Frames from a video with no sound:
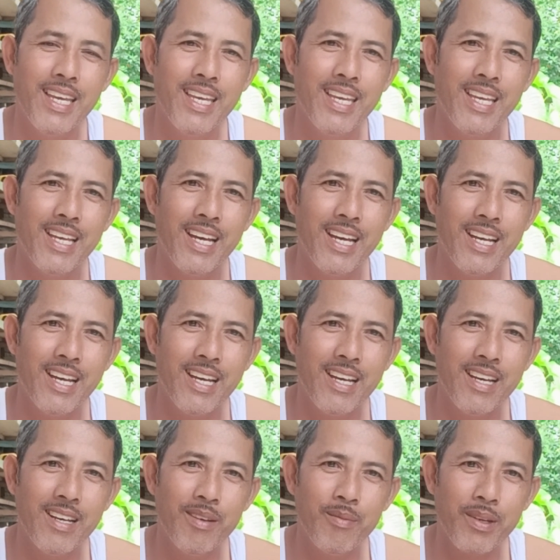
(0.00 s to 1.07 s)

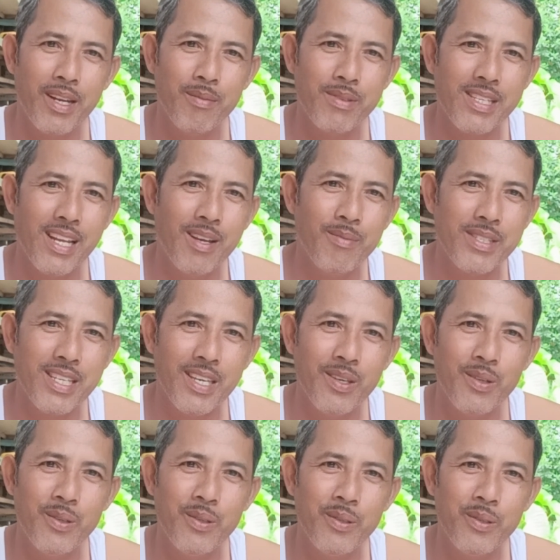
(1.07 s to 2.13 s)
Uh, maraming salamat sa
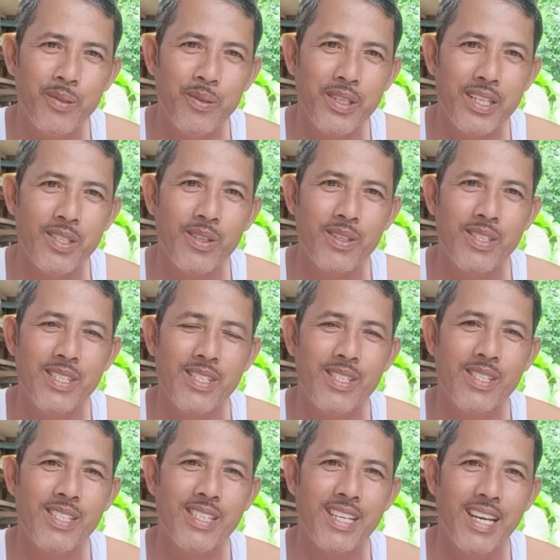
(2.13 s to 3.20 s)
iyo Kuya George
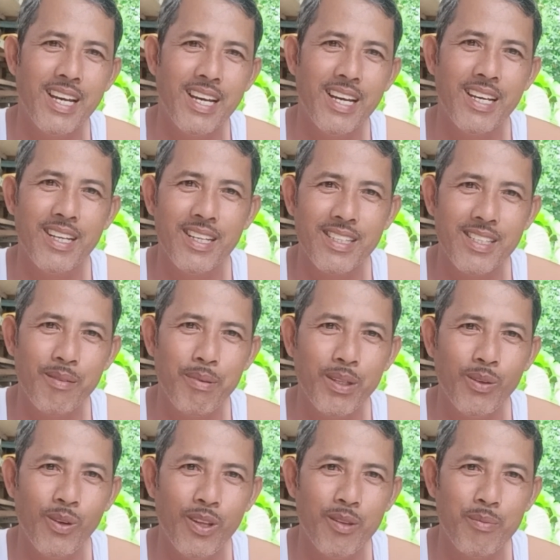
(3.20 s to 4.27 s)
uh, sa
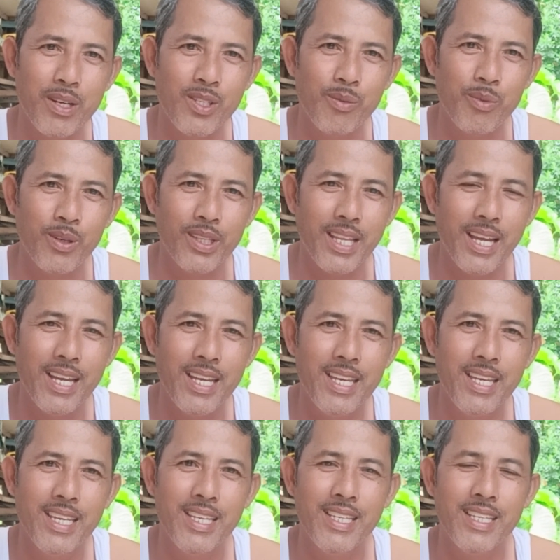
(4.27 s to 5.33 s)
patuloy na pagsuporta.
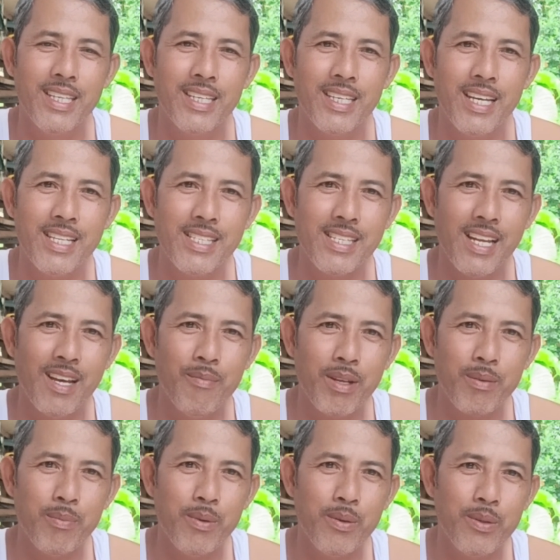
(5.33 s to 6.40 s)
Yan, salamat
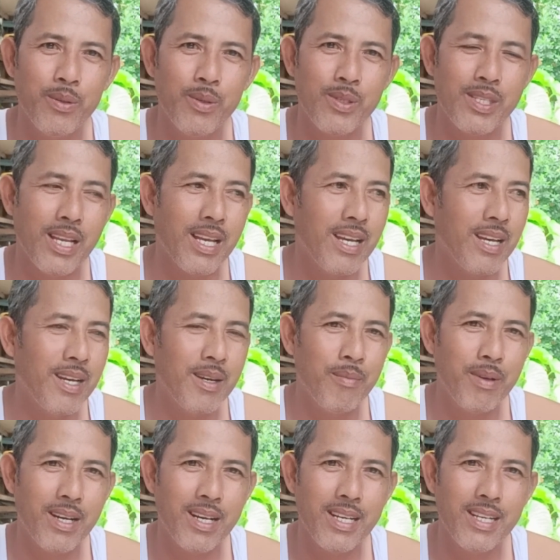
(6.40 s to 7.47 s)
po dun sa
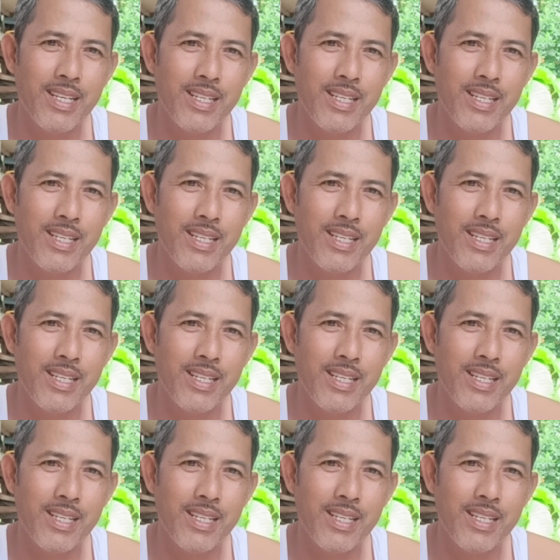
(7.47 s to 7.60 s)
mga